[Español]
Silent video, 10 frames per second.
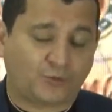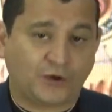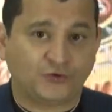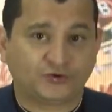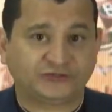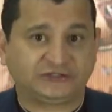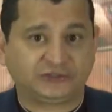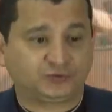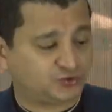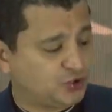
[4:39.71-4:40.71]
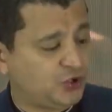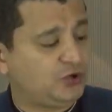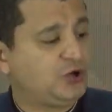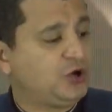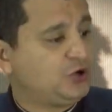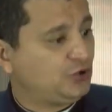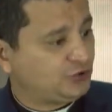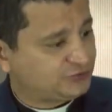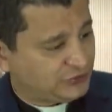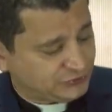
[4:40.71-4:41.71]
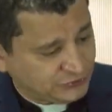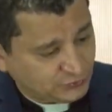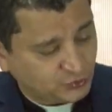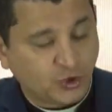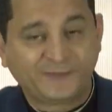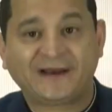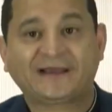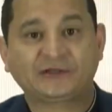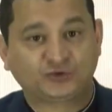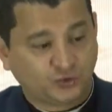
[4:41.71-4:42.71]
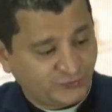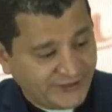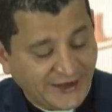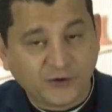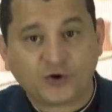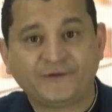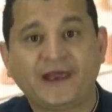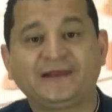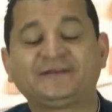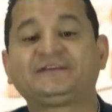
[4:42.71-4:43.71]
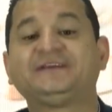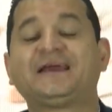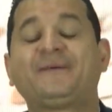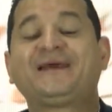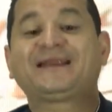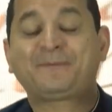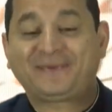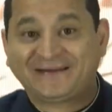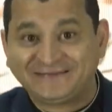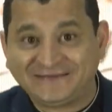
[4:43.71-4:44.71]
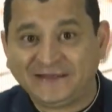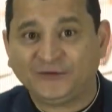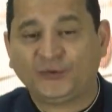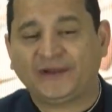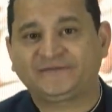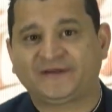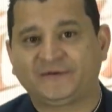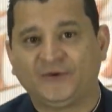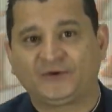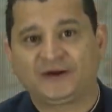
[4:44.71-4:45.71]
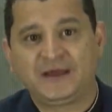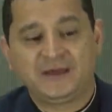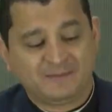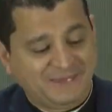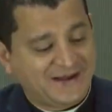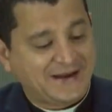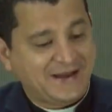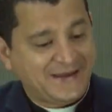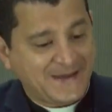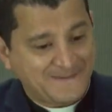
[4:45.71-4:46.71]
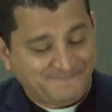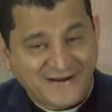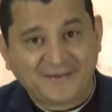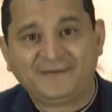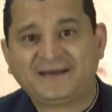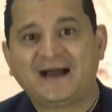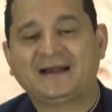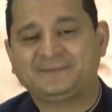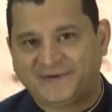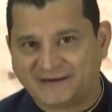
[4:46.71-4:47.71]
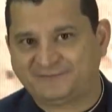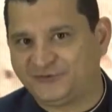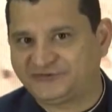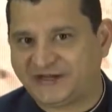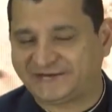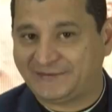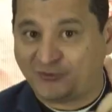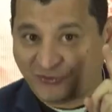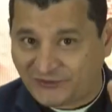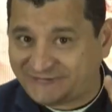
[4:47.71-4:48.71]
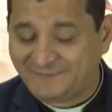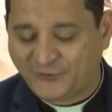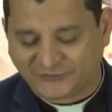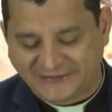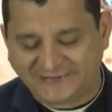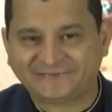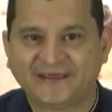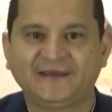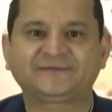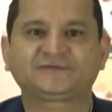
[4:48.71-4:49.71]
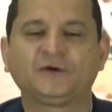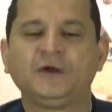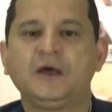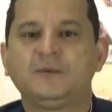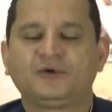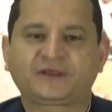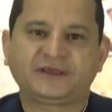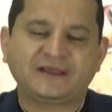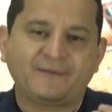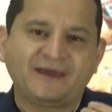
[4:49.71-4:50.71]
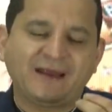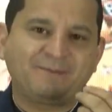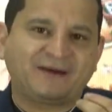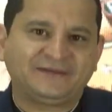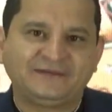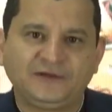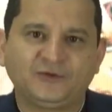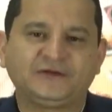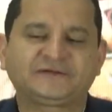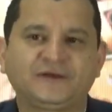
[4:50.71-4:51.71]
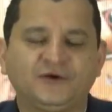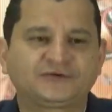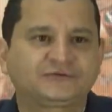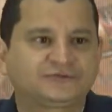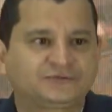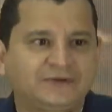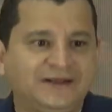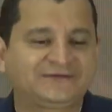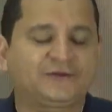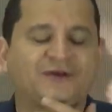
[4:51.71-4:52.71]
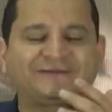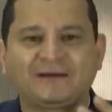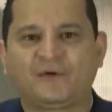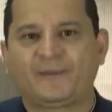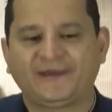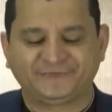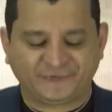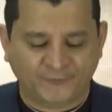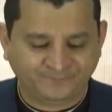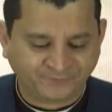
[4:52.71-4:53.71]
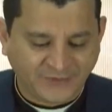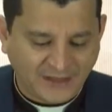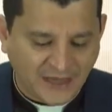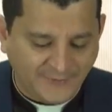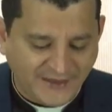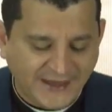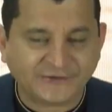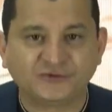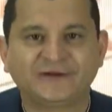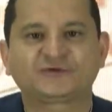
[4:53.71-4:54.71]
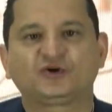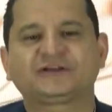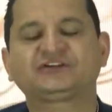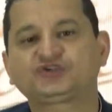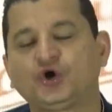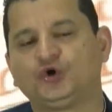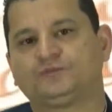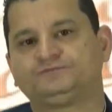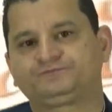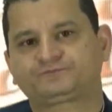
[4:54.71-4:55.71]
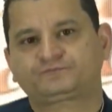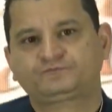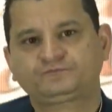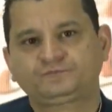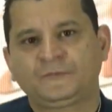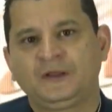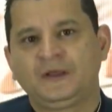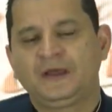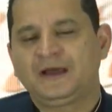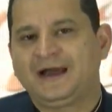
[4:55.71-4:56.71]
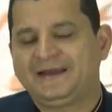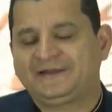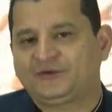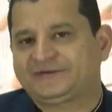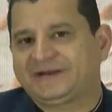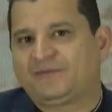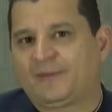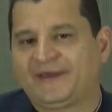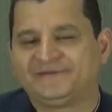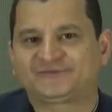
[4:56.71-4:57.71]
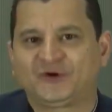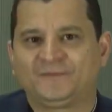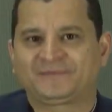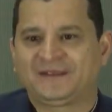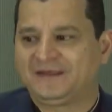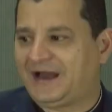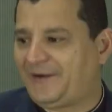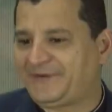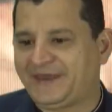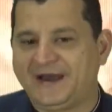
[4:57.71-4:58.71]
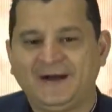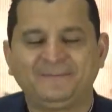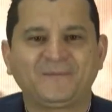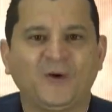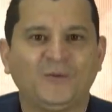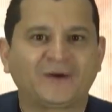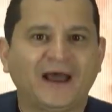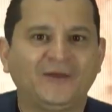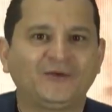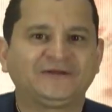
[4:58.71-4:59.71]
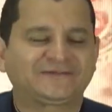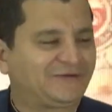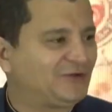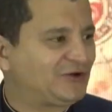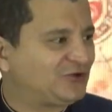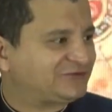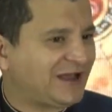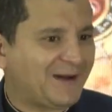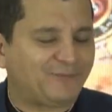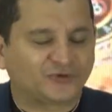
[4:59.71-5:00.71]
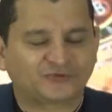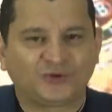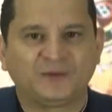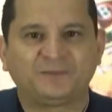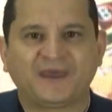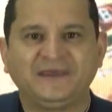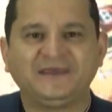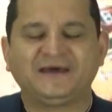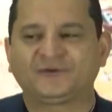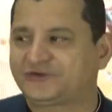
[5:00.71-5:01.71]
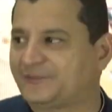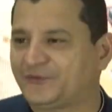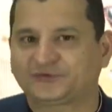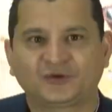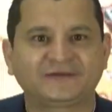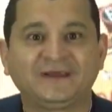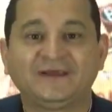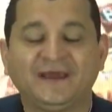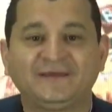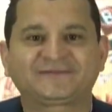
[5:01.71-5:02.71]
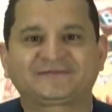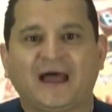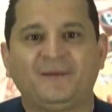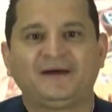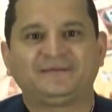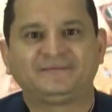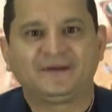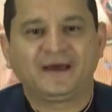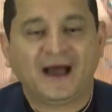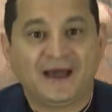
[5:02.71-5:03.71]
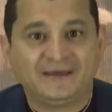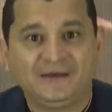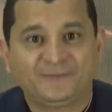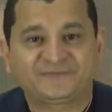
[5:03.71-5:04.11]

cuando los instituyó. Los instituyó para que estuvieran con Él, es decir, ya habían aprendido del Señor para predicar y para expulsar demonios. Es importante esto porque ya habían aprendido del Señor. El Señor hasta el momento había hecho las cosas solo el Señor hasta el momento había obrado el Señor y los apóstoles veían, los apóstoles estaban ahí